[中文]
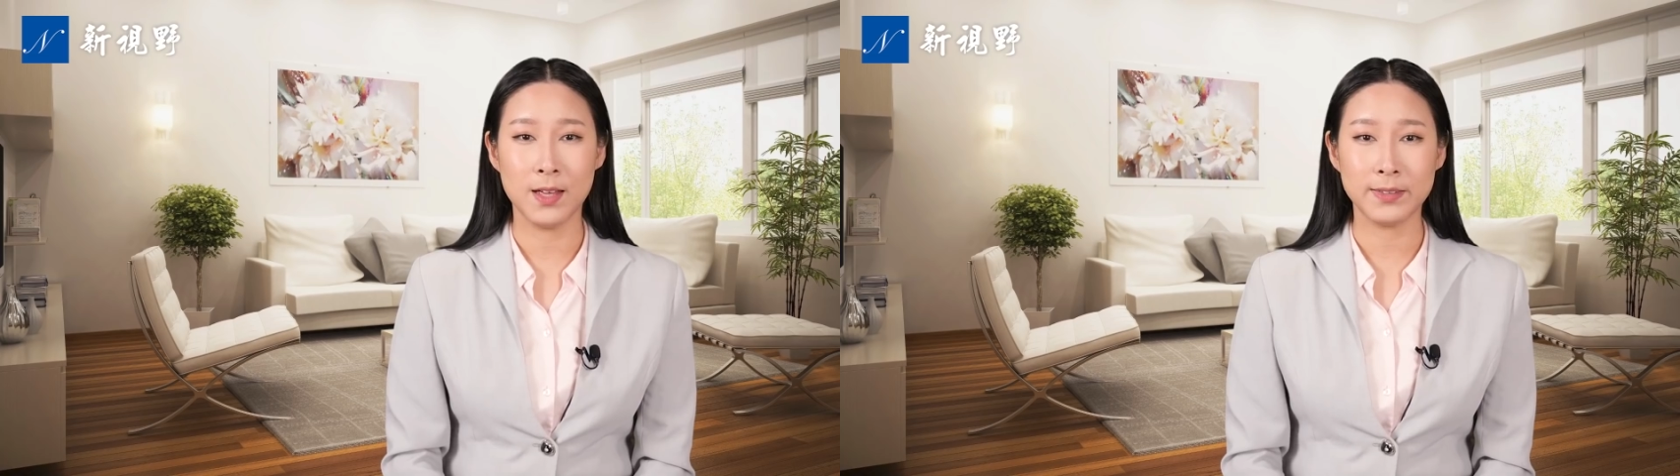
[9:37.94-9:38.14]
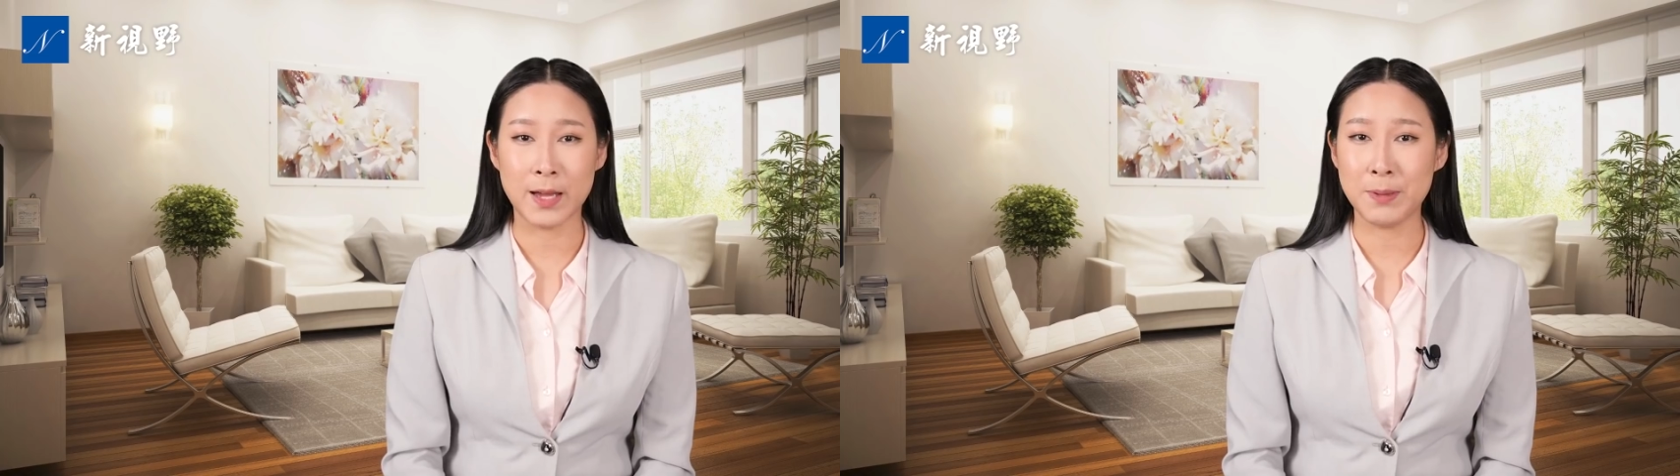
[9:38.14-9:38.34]

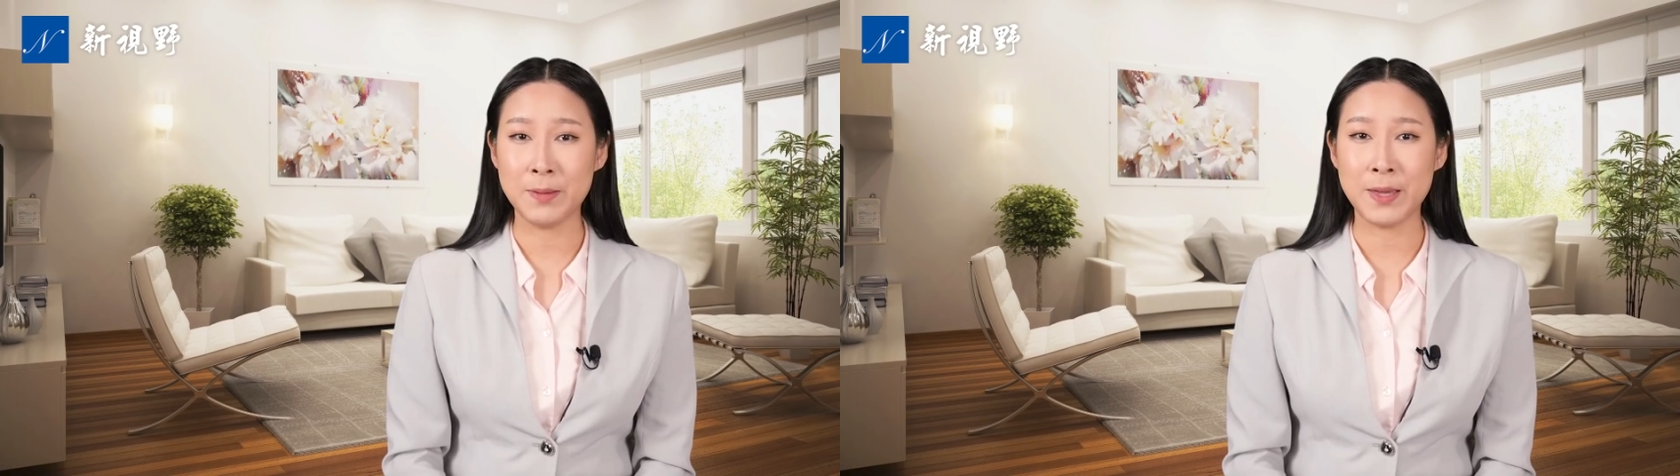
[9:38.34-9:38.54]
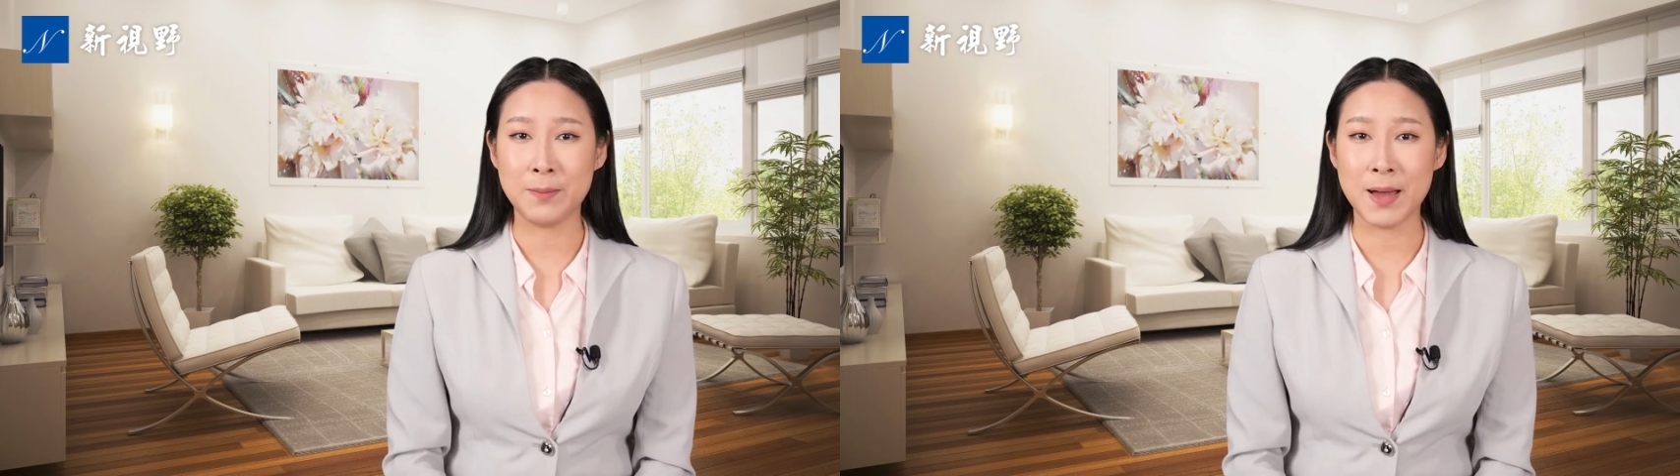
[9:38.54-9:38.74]
他批
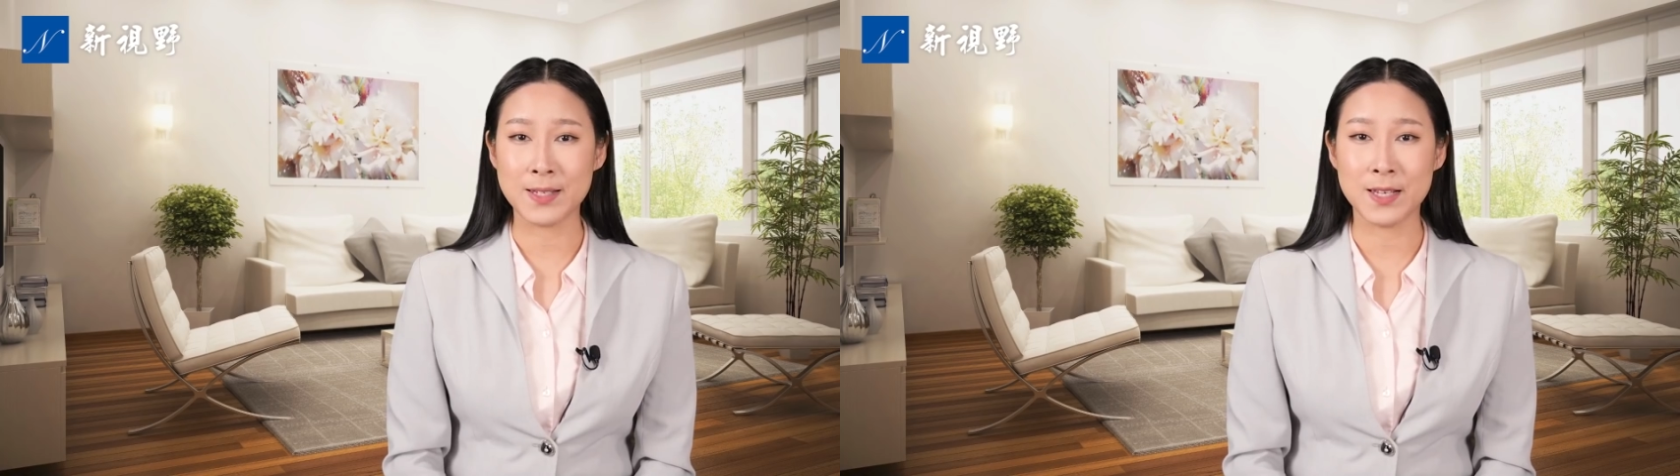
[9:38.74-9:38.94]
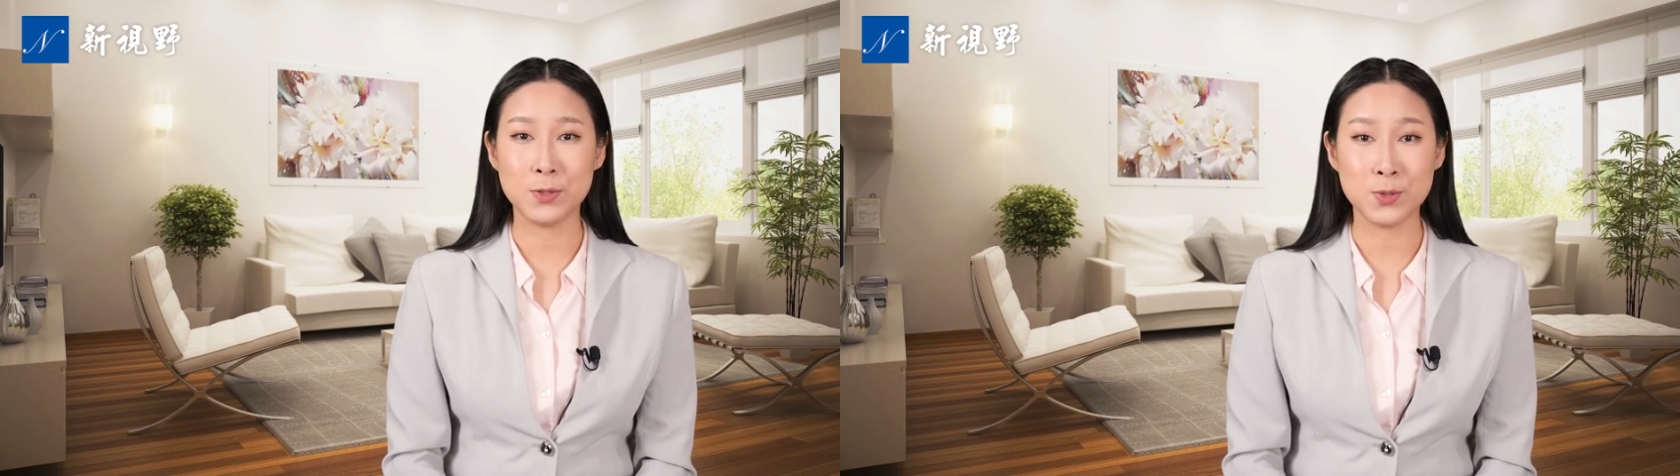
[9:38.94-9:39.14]
评马
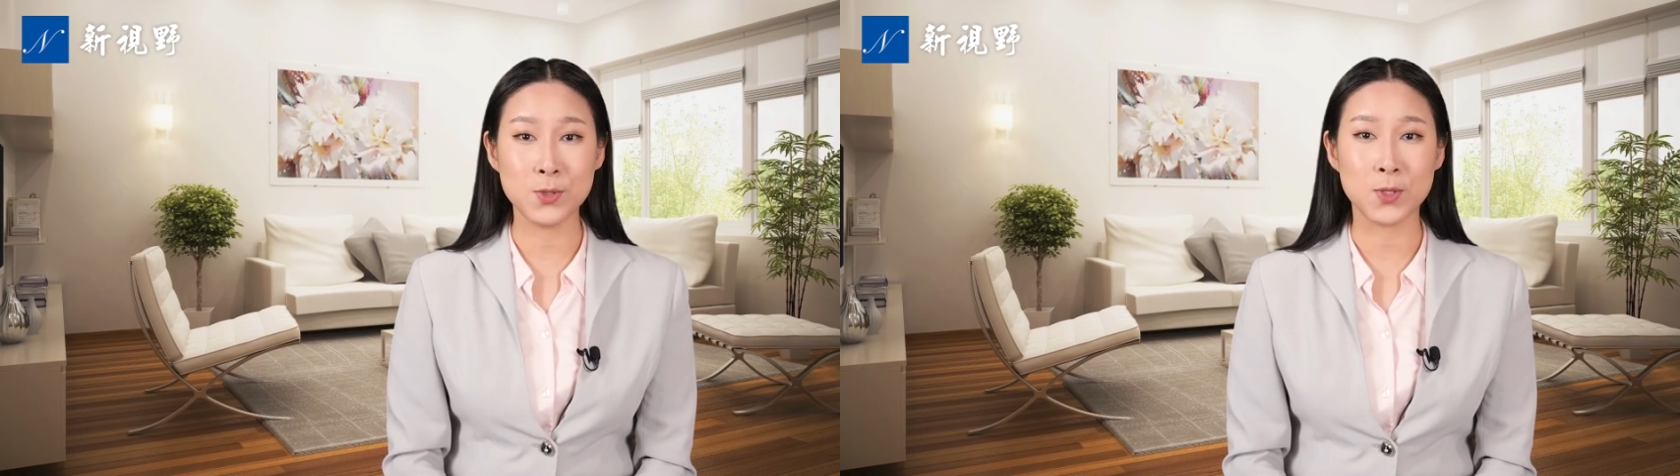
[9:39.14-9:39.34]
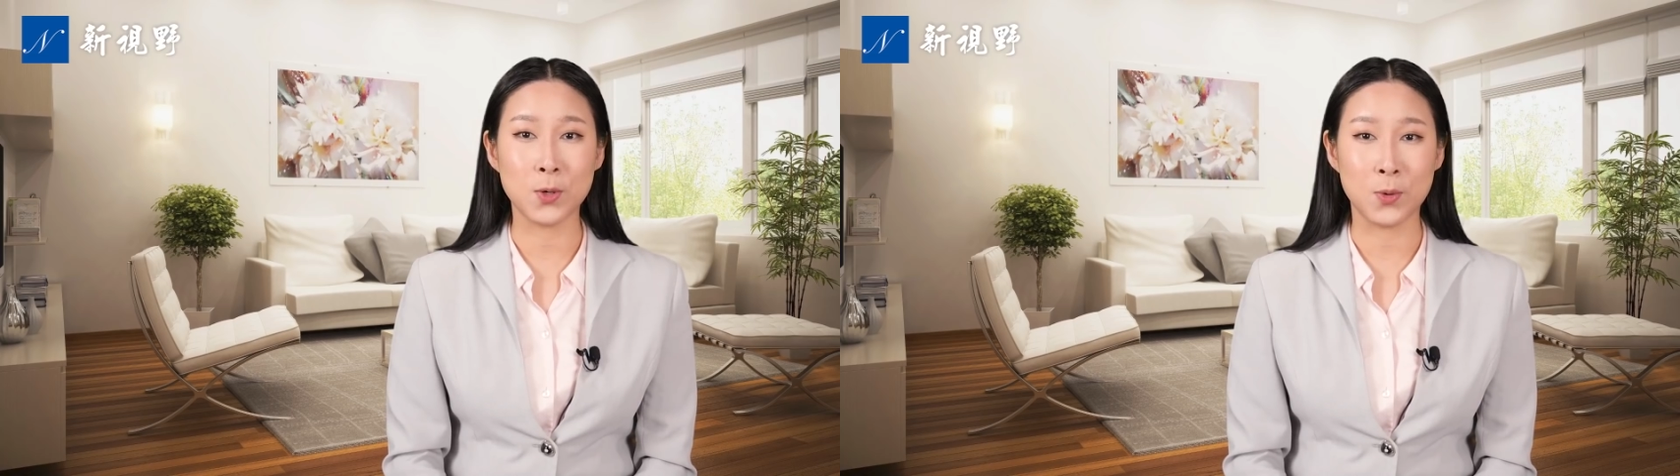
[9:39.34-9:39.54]
县拒绝